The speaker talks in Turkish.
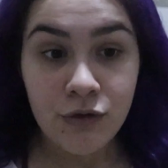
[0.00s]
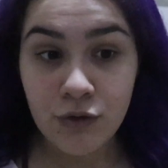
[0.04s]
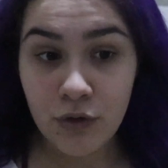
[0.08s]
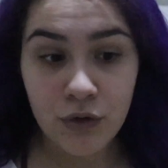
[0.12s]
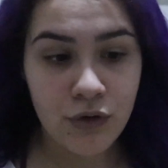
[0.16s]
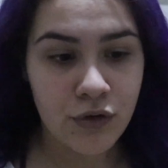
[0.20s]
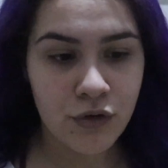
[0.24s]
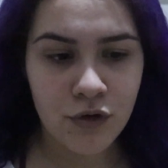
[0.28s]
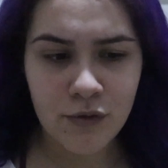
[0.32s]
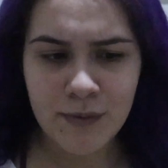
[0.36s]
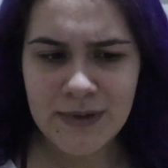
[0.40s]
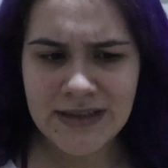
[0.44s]

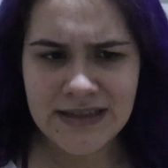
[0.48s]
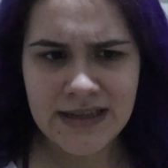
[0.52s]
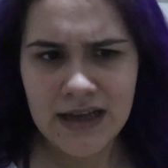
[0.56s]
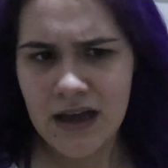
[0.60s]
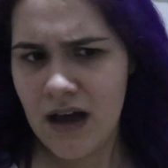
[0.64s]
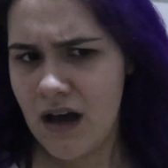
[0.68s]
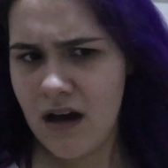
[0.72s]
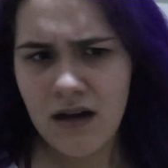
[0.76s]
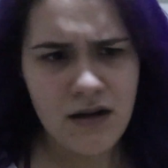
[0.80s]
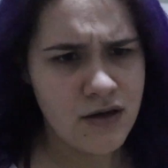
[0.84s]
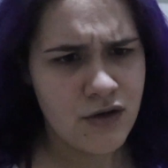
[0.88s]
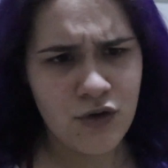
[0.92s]
Doruk
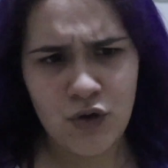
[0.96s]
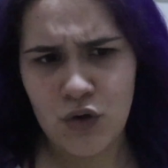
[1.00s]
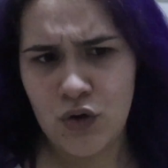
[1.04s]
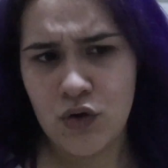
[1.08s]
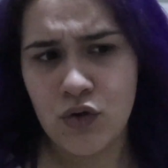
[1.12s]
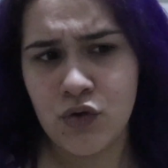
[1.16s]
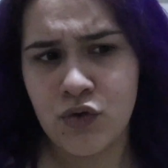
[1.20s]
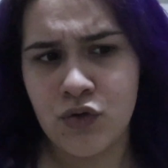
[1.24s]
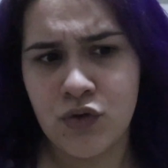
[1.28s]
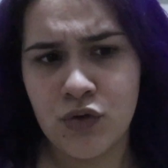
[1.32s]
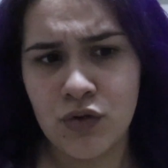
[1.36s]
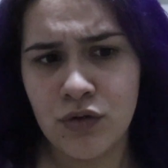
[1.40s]
mesela ağır
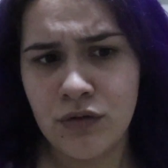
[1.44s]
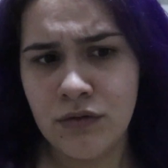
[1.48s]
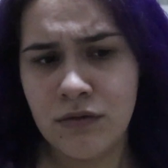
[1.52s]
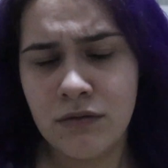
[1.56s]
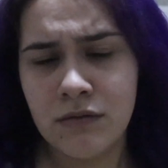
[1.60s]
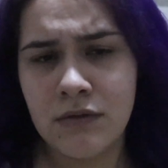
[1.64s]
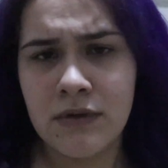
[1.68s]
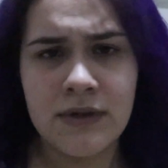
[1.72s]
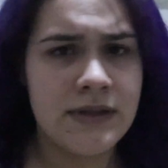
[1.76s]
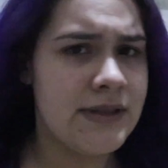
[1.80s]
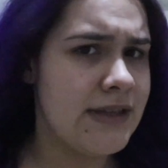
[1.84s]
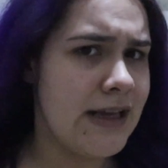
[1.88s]
olsun.
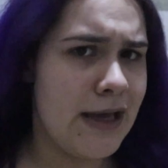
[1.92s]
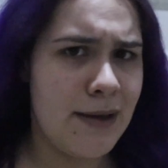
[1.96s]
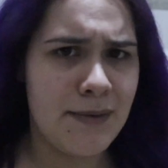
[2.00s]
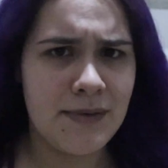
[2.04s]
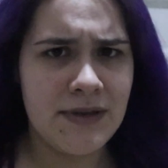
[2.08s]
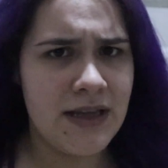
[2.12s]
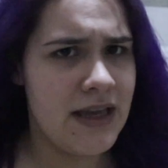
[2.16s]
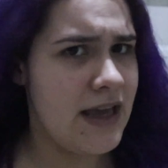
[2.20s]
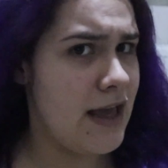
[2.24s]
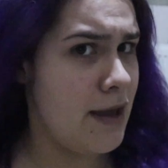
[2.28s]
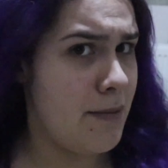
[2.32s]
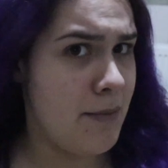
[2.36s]

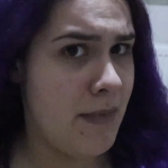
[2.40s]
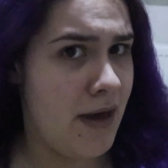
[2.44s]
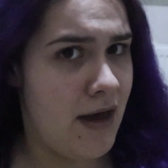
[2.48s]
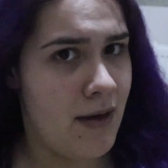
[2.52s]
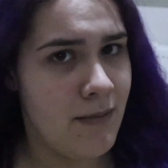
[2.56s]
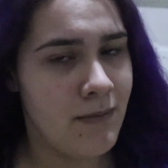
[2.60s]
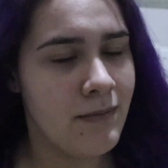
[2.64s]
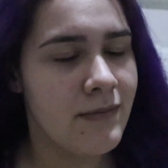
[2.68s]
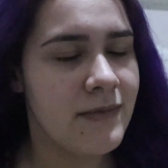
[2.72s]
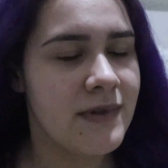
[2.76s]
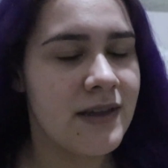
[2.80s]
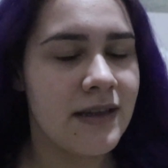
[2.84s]
Sebze
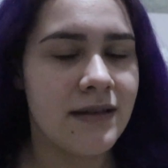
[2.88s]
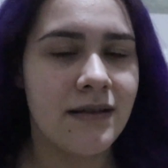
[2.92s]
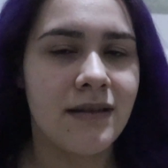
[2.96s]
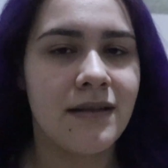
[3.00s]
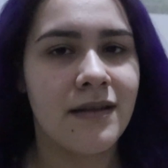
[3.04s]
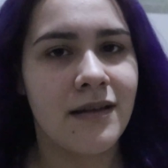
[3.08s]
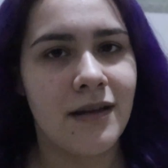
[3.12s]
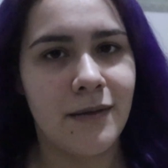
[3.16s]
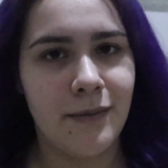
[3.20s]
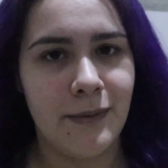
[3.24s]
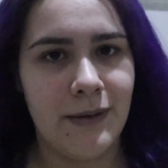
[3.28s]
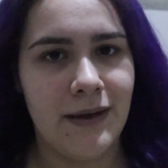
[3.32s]
yemem.
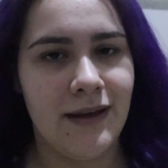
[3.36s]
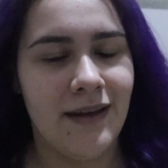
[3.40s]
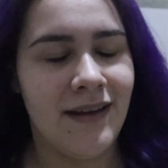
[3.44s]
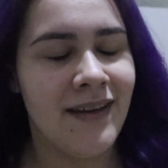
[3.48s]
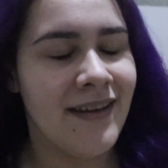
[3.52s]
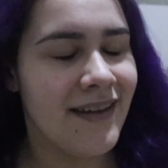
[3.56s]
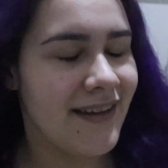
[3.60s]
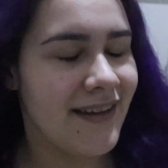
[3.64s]
Tadında bir